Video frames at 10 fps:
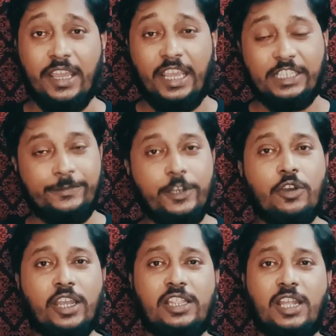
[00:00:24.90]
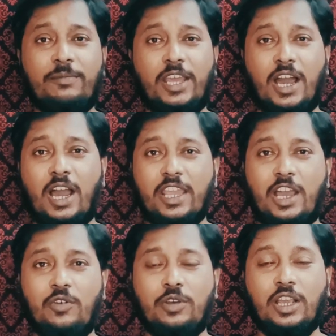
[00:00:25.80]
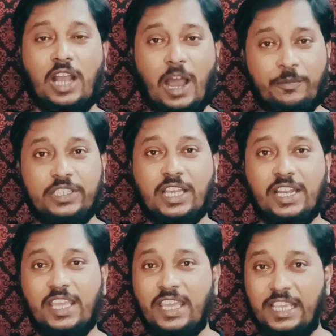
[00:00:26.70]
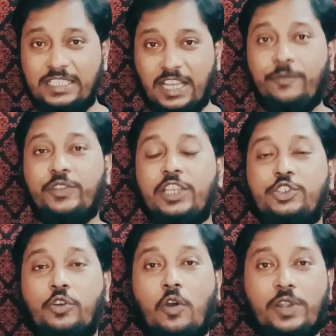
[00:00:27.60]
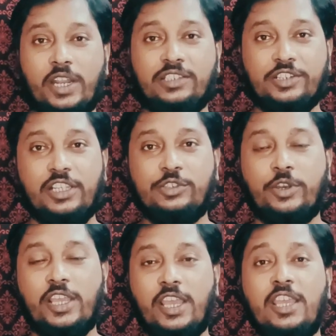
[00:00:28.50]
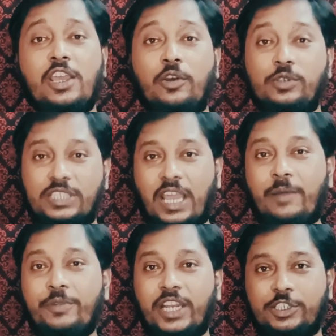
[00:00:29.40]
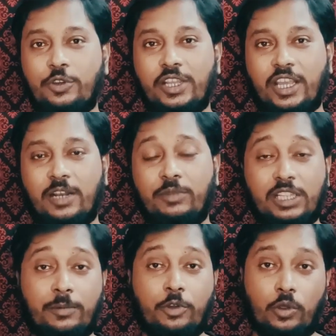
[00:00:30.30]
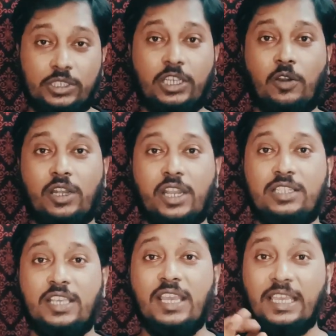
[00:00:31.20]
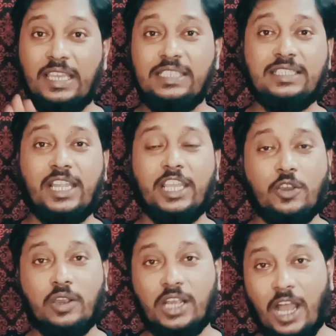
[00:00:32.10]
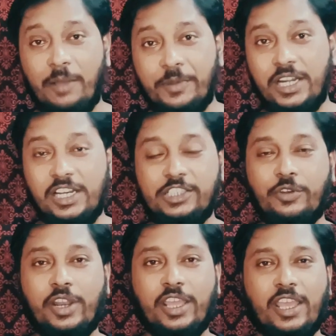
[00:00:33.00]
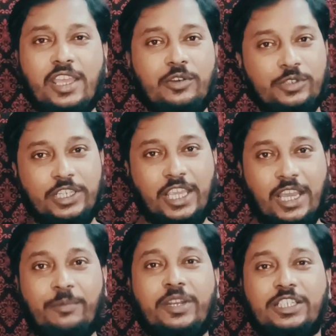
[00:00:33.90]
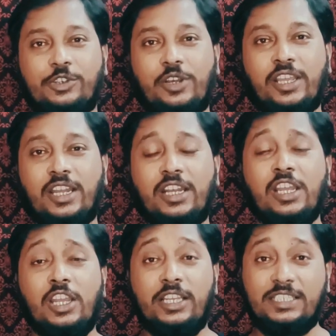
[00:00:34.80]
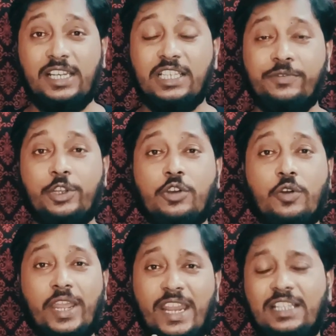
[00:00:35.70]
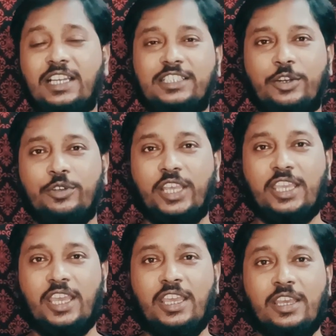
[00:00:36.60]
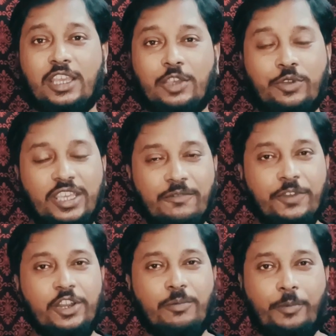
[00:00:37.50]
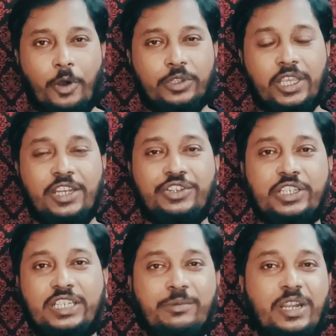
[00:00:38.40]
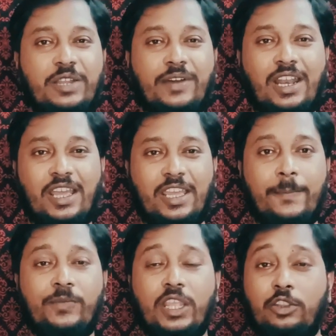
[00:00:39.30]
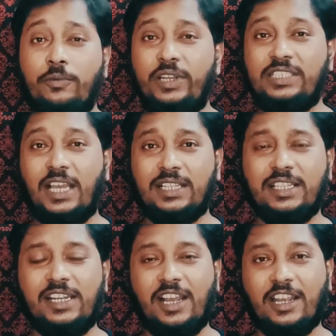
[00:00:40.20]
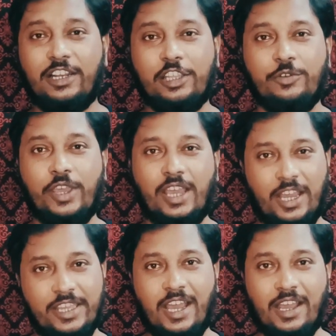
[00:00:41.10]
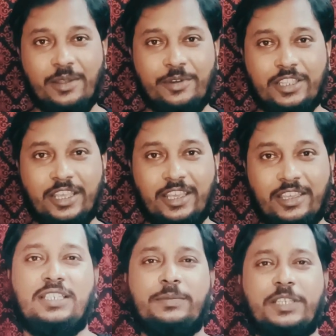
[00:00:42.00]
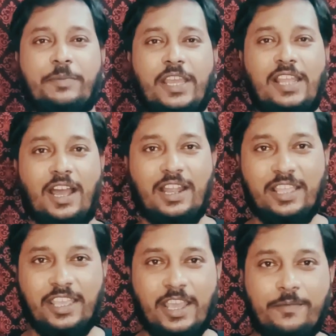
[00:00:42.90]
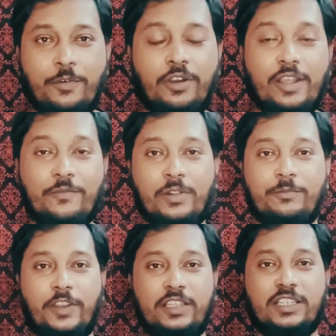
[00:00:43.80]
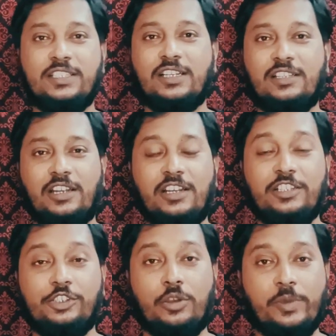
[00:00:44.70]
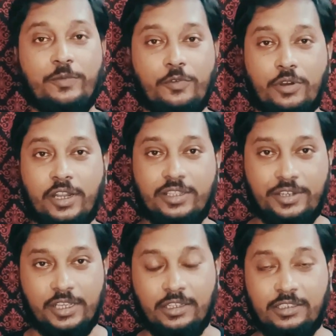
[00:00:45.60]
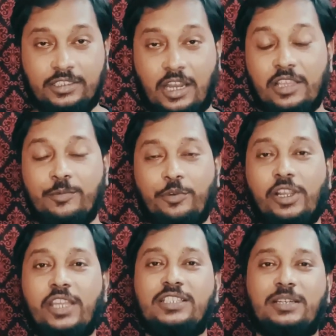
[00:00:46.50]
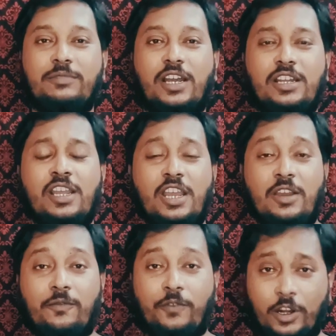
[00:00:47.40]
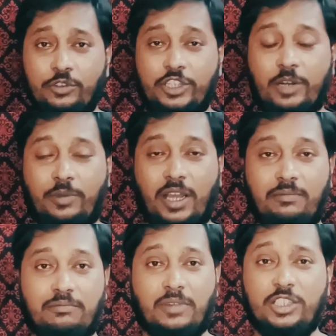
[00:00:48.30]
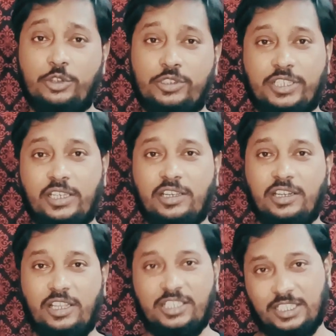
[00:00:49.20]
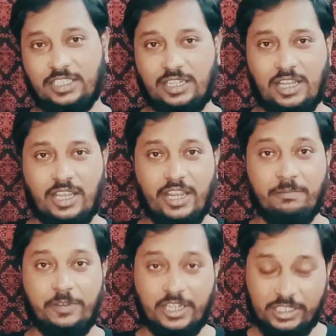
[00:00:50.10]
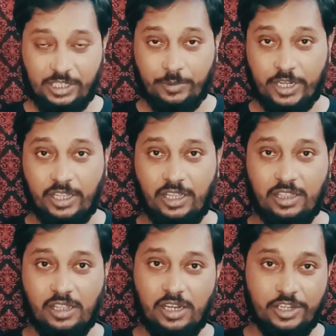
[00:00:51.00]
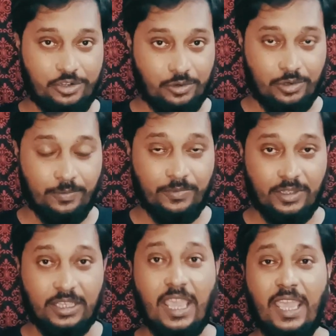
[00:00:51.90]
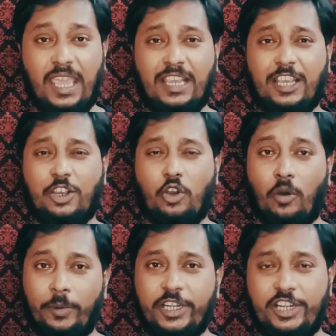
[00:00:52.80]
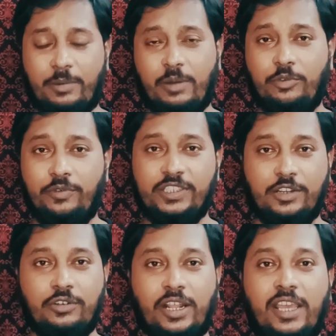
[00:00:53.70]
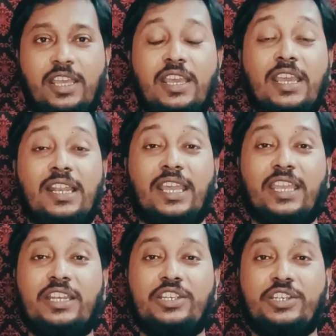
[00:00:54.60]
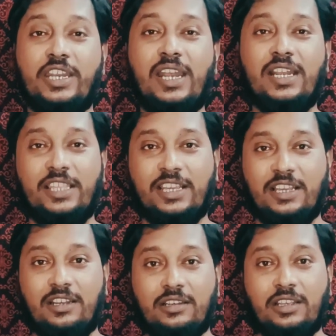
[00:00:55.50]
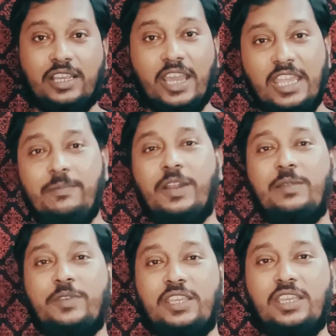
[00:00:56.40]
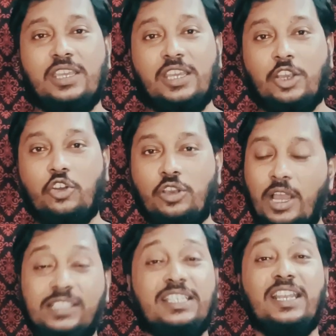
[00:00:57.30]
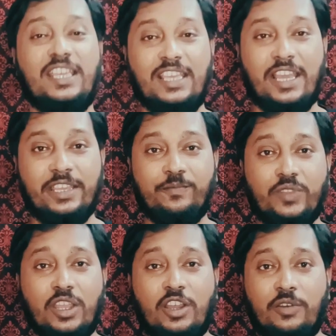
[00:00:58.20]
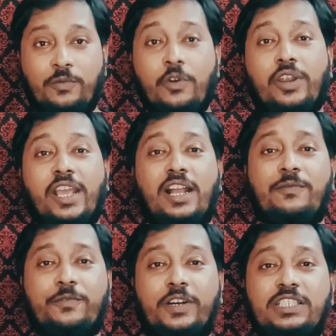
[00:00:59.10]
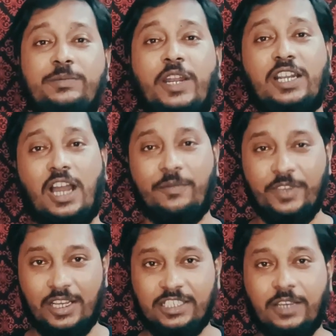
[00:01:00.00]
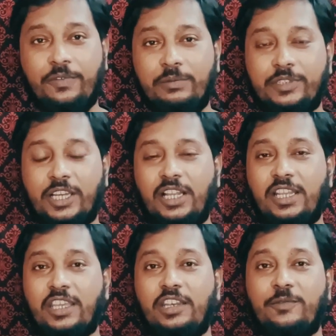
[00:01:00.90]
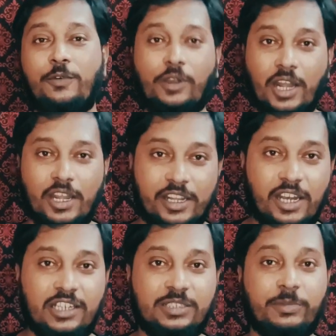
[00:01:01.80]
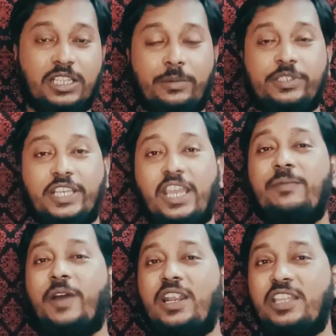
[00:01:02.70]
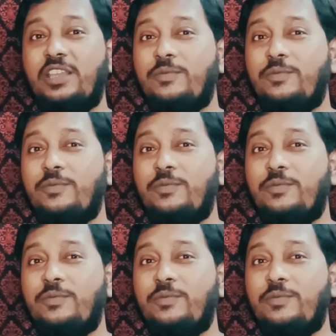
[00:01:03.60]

इस वीडियो के अंदर मैं आ गया हूँ काफ़ी सारे इस हफ्ते जो कॉन्टेंट रिलीज हुई है उसके अपडेट्स को लेकर मतलब कौन सी कंटेंट्स किस तारीख को कहां पर रिलीज हो रही है उसी के अपडेट्स को लेकर इसीलिए इस वीडियो को एंड तक जरूर देखिए क्योंकि ये वीडियो बहुत ही इंटरेस्टिंग बनने वाला है तो फिर ज्यादा देर ना करते हुए आइए आगे बढ़ते हैं सबसे पहले आ रही है फुकरे फिल्म फ्रेंचाइज का थर्ड इंस्टॉलमेंट फुकरे थ्री स्टारिंग पुलकित सम्राट वरुण शर्मा मनजोत सिंह रीचा चड्ढा एंड पंकज त्रिपाठी इन द लीड रोल ये एक कॉमेडी ड्रामा मूवी ज़रूर है लेकिन ट्रेलर देखकर कहीं पर भी हंसी नहीं आई फुकरे का फर्स्ट पार्ट काफ़ी अच्छा फिल्म था लेकिन फुकरे रिटर्न्स मतलब सेकेंड पार्ट ही